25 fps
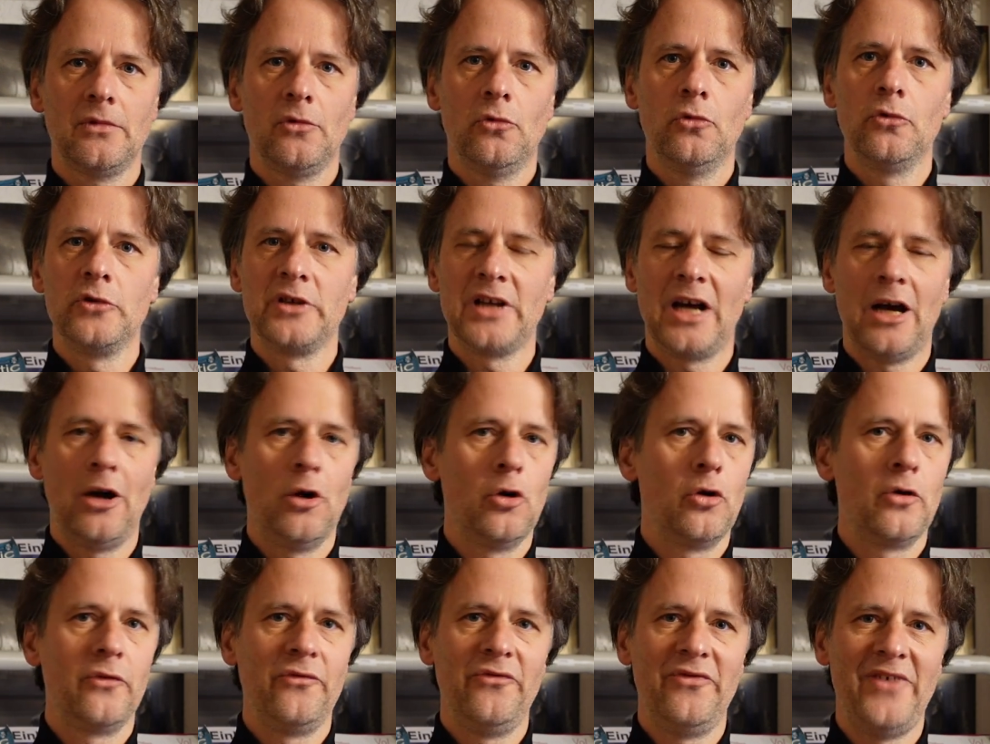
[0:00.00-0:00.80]
Und
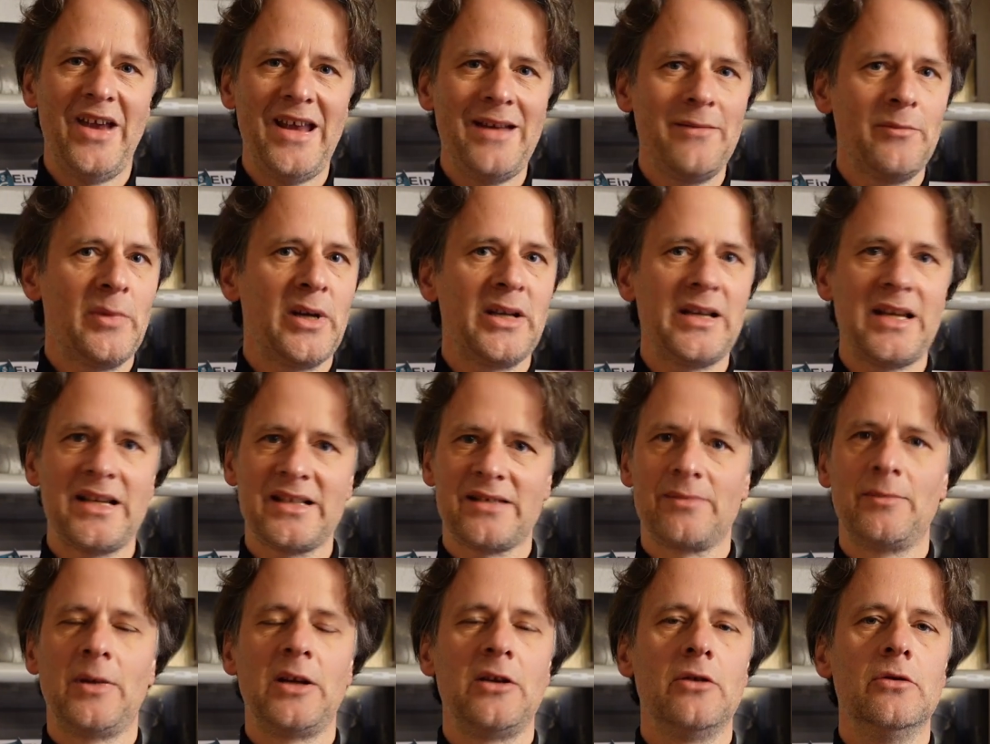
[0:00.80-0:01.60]
auch wenn man
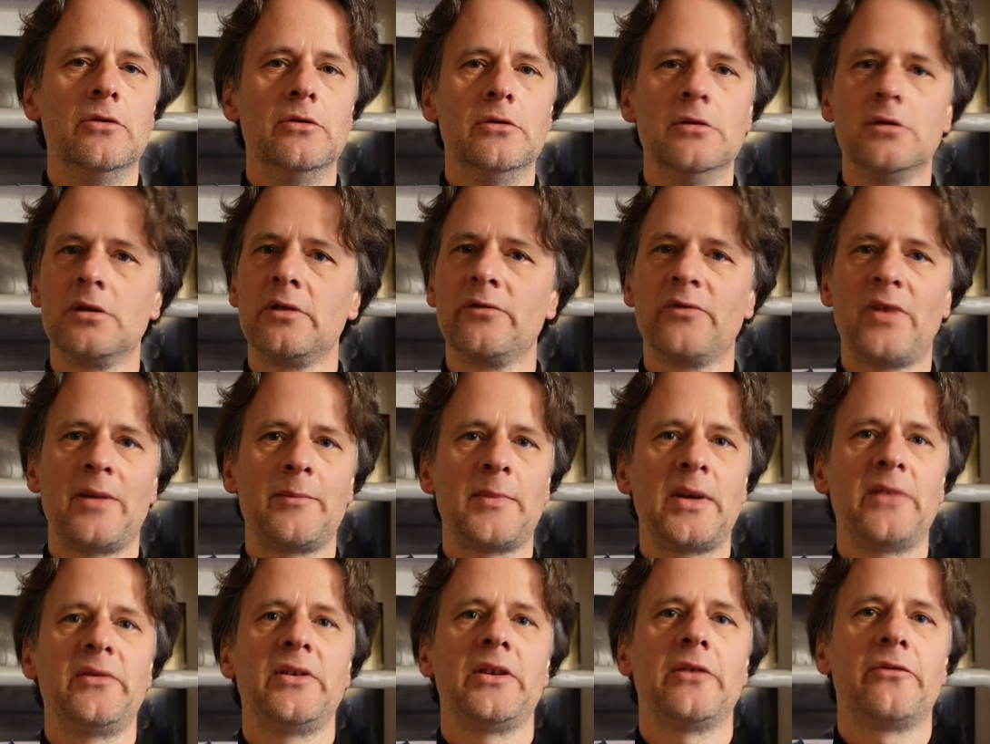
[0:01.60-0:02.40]
es mal irgendwann
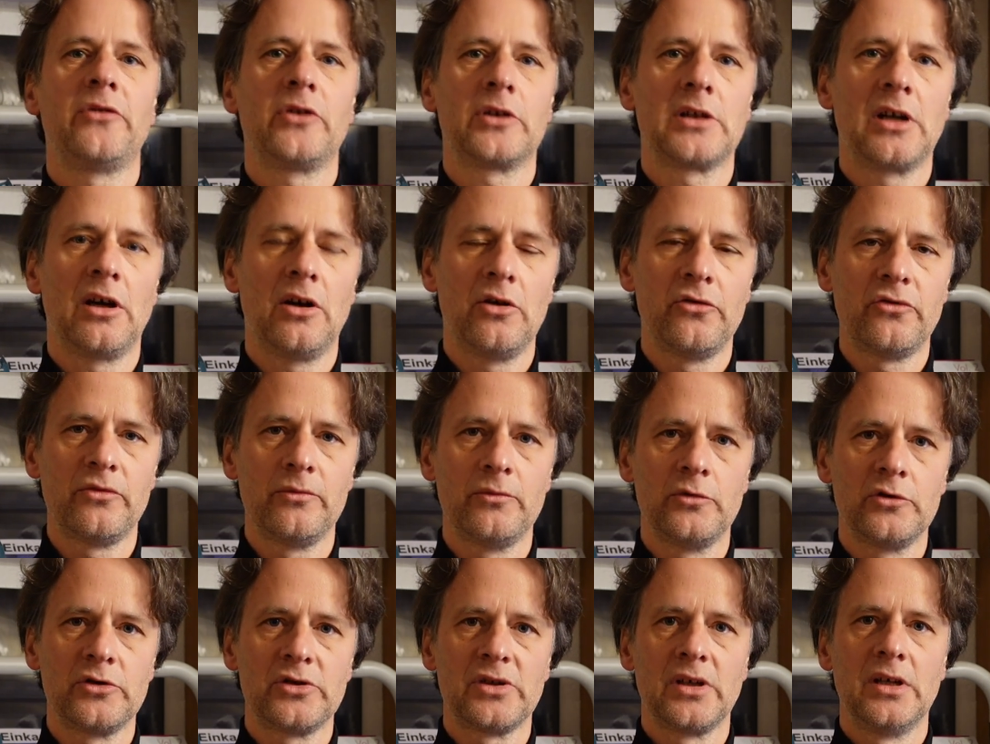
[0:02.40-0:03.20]
mal wieder verkaufen
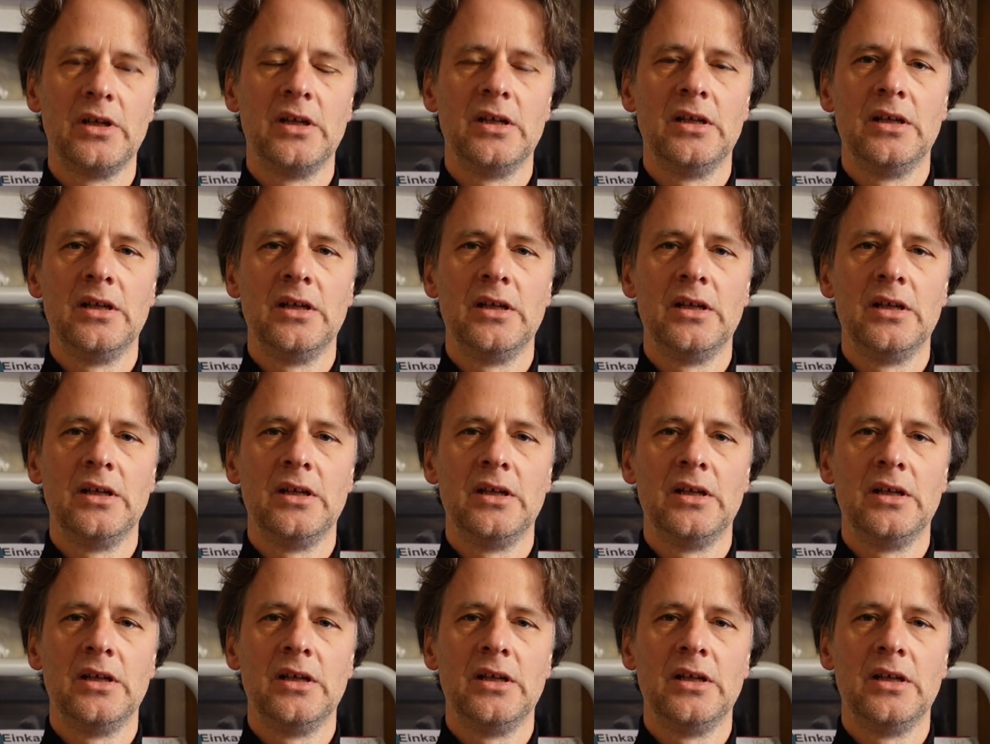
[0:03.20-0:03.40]
muss,